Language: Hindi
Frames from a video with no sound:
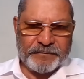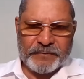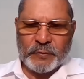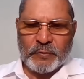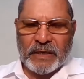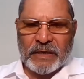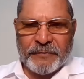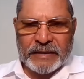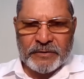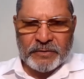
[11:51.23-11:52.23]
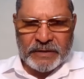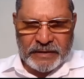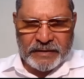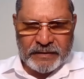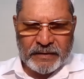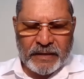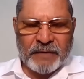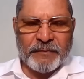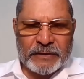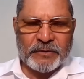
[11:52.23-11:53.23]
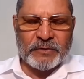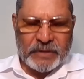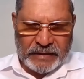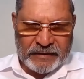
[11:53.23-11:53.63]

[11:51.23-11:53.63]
जो अराफात जो थे अराफात जो था